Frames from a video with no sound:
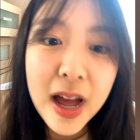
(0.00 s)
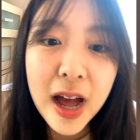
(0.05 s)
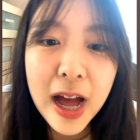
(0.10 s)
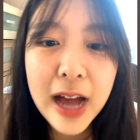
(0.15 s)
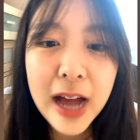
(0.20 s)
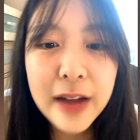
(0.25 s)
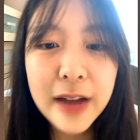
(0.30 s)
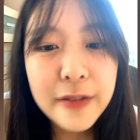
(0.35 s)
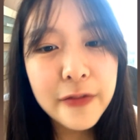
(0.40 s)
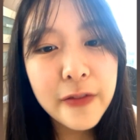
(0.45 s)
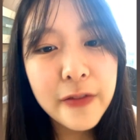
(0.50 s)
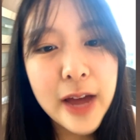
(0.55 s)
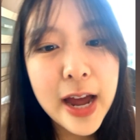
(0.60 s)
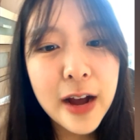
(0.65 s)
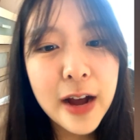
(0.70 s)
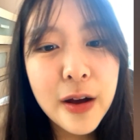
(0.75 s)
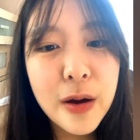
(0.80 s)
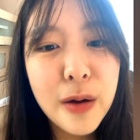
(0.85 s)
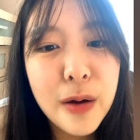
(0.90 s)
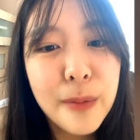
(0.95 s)
อ่านแฟก
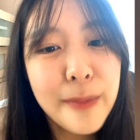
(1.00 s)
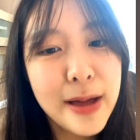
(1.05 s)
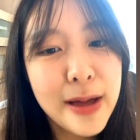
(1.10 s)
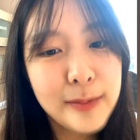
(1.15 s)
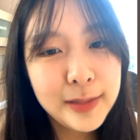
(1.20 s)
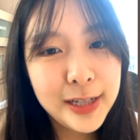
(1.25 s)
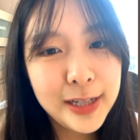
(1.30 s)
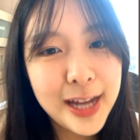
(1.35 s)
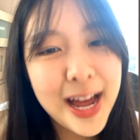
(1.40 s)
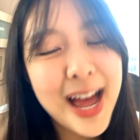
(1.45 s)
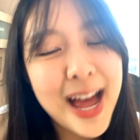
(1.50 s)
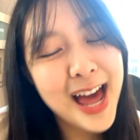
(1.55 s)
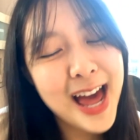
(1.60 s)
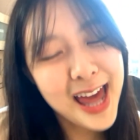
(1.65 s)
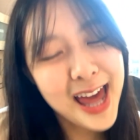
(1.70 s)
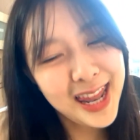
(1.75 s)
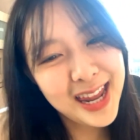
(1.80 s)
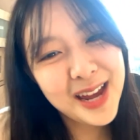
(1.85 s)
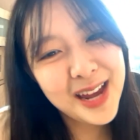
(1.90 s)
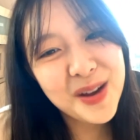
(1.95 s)
ของแบมหรือยังอ่าน
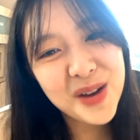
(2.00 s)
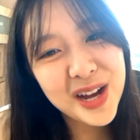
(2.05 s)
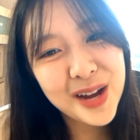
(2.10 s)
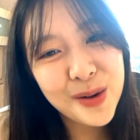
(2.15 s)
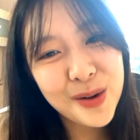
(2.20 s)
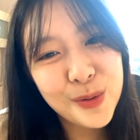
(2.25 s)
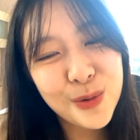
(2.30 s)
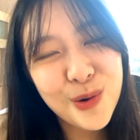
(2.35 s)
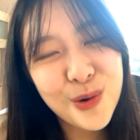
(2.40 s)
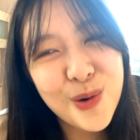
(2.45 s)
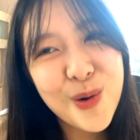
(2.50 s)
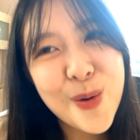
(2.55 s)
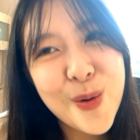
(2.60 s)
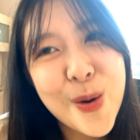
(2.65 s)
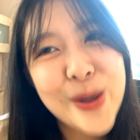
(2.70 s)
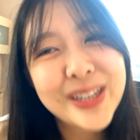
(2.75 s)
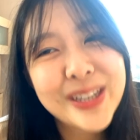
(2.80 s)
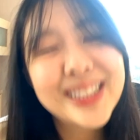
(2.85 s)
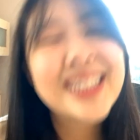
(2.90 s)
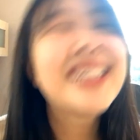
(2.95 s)
แล้วค่ะทุกค
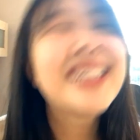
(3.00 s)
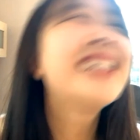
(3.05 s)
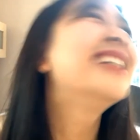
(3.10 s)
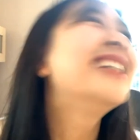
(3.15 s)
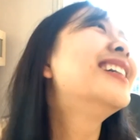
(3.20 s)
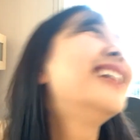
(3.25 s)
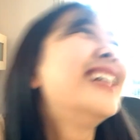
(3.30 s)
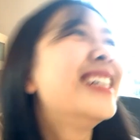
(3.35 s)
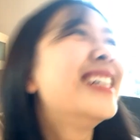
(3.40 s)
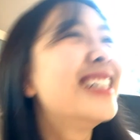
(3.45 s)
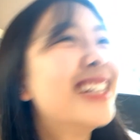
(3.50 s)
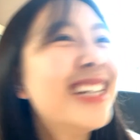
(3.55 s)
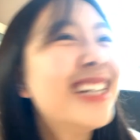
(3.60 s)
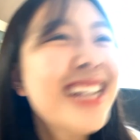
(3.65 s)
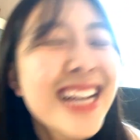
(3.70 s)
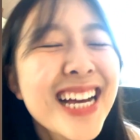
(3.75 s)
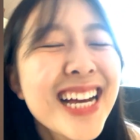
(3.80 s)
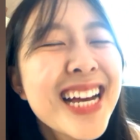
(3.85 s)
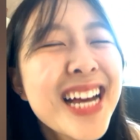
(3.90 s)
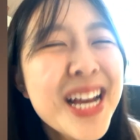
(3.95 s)
น คือ
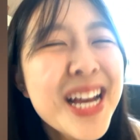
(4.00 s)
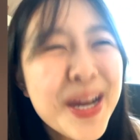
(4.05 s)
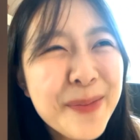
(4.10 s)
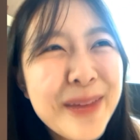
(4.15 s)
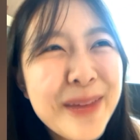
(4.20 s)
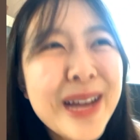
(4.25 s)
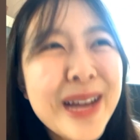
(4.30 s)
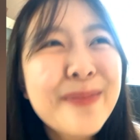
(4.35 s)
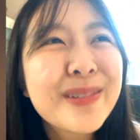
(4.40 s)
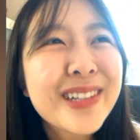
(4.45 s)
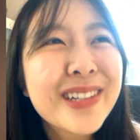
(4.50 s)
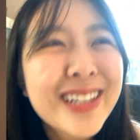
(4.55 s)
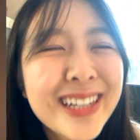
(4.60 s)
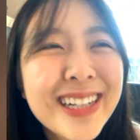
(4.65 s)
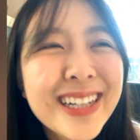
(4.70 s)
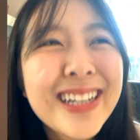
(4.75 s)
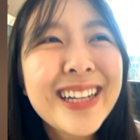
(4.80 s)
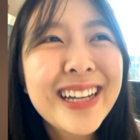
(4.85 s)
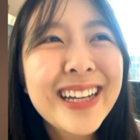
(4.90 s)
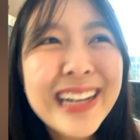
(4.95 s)
แบมก็เค
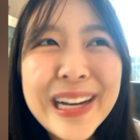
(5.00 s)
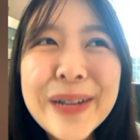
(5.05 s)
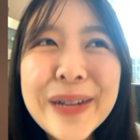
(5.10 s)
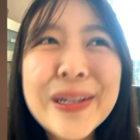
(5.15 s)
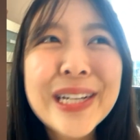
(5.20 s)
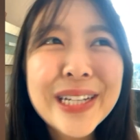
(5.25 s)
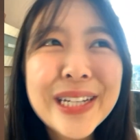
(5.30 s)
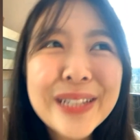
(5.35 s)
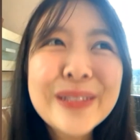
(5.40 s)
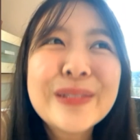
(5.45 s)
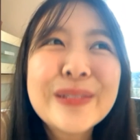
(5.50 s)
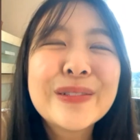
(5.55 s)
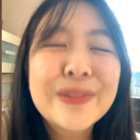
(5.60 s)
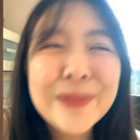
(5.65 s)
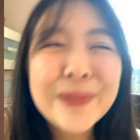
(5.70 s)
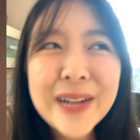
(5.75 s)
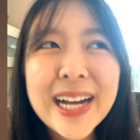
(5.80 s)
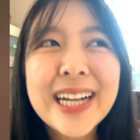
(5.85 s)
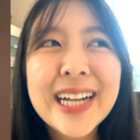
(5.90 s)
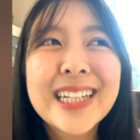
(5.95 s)
ยเล่าให้หนู
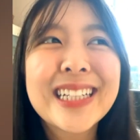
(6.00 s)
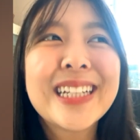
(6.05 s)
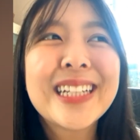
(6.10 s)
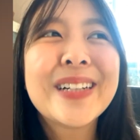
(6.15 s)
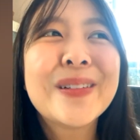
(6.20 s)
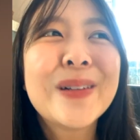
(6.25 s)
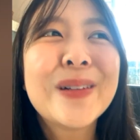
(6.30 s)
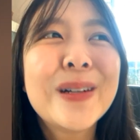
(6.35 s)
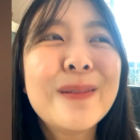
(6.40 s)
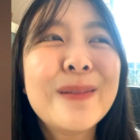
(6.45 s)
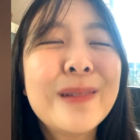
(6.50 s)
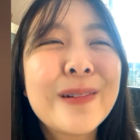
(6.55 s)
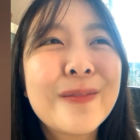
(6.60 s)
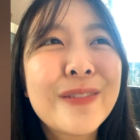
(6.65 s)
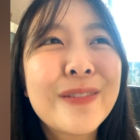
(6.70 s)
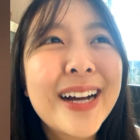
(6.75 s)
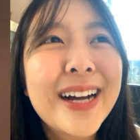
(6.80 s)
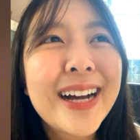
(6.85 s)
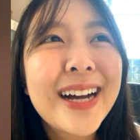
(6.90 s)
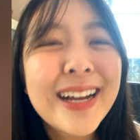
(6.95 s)
ฟังนะว่าแบบ
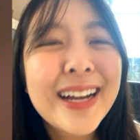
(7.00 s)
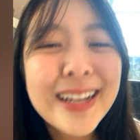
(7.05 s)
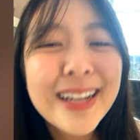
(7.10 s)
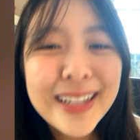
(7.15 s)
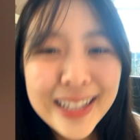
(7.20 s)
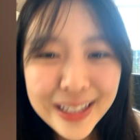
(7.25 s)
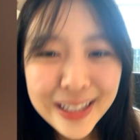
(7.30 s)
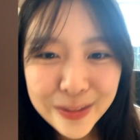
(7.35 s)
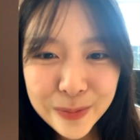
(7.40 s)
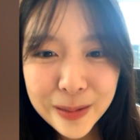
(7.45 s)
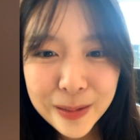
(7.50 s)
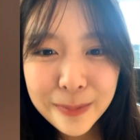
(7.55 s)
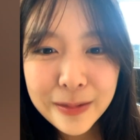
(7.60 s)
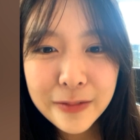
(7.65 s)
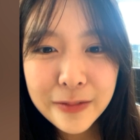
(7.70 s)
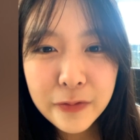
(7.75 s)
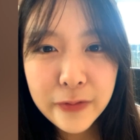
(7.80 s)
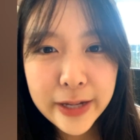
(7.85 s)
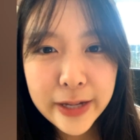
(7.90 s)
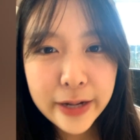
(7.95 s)
ว่า ว่าแบบ
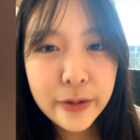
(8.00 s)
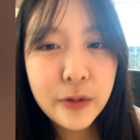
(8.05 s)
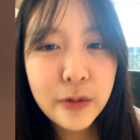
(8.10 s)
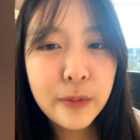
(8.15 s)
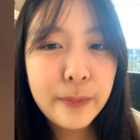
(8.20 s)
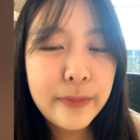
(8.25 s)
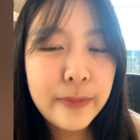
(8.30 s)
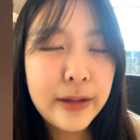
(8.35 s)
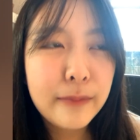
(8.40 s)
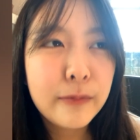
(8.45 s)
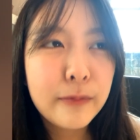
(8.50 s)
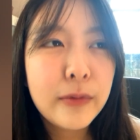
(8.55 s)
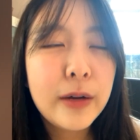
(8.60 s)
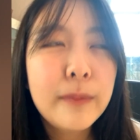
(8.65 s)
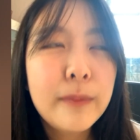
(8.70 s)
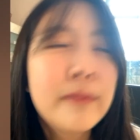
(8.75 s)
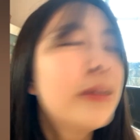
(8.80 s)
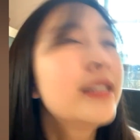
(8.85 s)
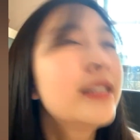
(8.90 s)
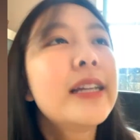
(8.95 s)
แฟกของแบมแบบ
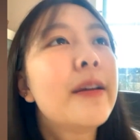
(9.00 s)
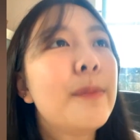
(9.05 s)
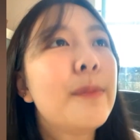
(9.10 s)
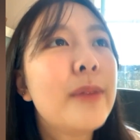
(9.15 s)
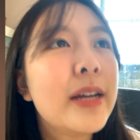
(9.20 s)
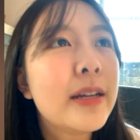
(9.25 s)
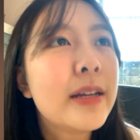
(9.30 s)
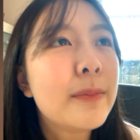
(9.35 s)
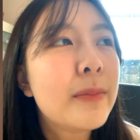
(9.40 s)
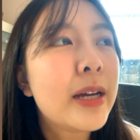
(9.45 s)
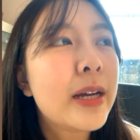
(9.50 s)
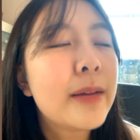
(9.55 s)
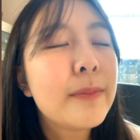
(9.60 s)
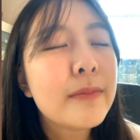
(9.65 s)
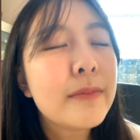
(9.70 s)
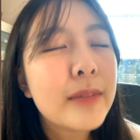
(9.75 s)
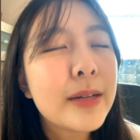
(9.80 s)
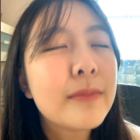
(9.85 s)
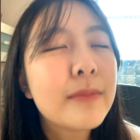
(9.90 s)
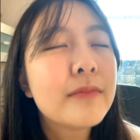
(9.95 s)
ไม่ใช่ไม่ไม่
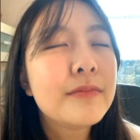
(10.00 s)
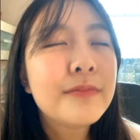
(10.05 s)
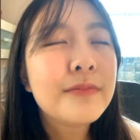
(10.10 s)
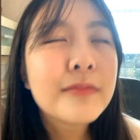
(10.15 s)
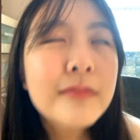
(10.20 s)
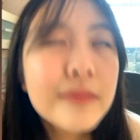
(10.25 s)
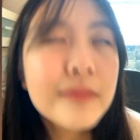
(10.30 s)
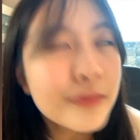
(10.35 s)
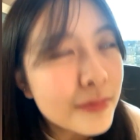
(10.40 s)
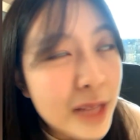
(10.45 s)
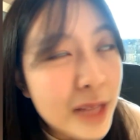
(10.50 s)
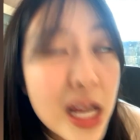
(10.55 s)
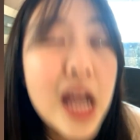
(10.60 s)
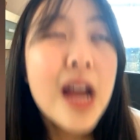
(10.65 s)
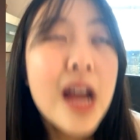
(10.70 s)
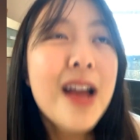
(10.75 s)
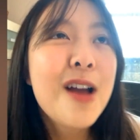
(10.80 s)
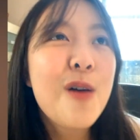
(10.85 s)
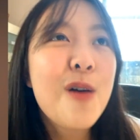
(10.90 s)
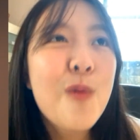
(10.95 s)
ไม่
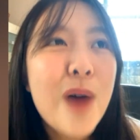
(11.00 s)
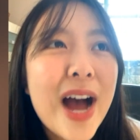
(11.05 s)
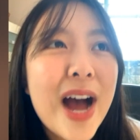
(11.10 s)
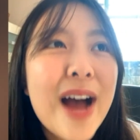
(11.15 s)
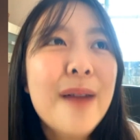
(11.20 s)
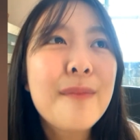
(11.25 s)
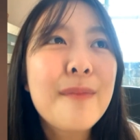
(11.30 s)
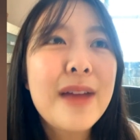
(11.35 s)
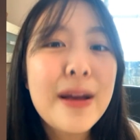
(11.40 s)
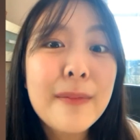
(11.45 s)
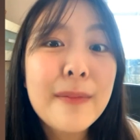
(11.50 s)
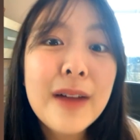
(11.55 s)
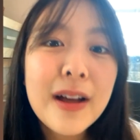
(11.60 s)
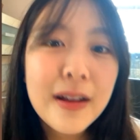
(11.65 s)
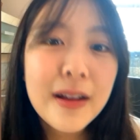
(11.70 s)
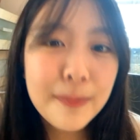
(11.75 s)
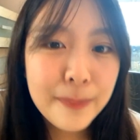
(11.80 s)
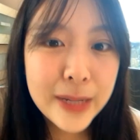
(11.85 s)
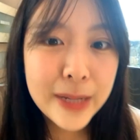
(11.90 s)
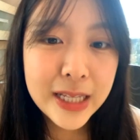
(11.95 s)
ว่าแบมอะ
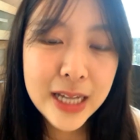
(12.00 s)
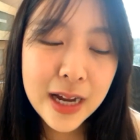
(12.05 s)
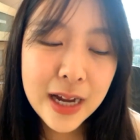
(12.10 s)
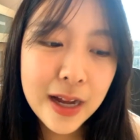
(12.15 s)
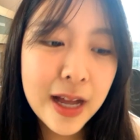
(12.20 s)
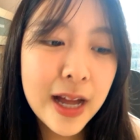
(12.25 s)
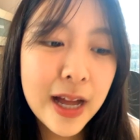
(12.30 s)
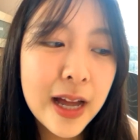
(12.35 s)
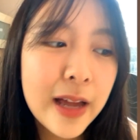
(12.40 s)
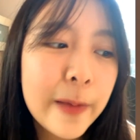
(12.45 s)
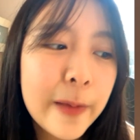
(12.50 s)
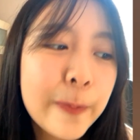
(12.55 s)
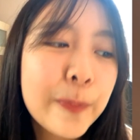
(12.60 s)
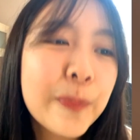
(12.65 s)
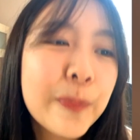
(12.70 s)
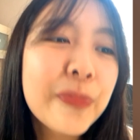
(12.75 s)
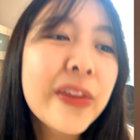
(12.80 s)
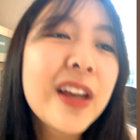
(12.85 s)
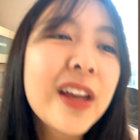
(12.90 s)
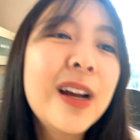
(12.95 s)
เป็นอย่างนั้น
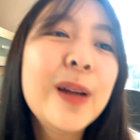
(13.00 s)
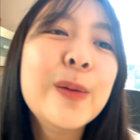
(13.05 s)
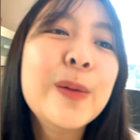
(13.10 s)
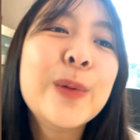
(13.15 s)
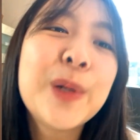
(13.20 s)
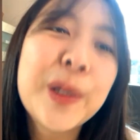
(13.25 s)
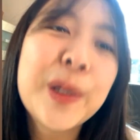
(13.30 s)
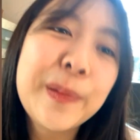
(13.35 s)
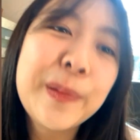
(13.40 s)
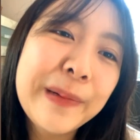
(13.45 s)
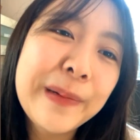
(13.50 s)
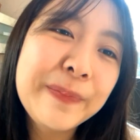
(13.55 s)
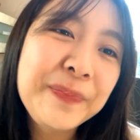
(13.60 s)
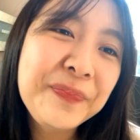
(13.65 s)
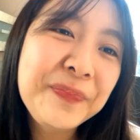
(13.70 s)
แล้วหนูก็แบบ